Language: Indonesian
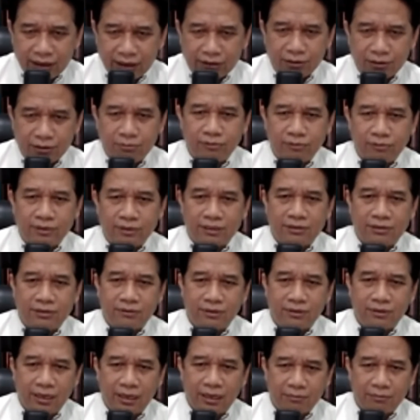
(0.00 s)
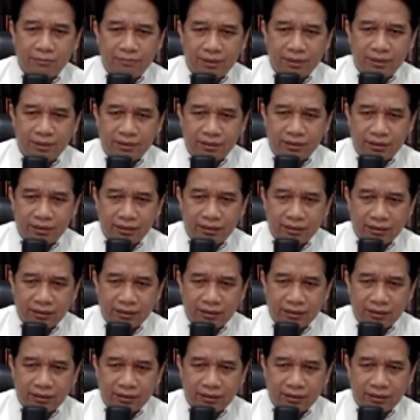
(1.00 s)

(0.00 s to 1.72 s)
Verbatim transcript: atau mungkin juga lebih ke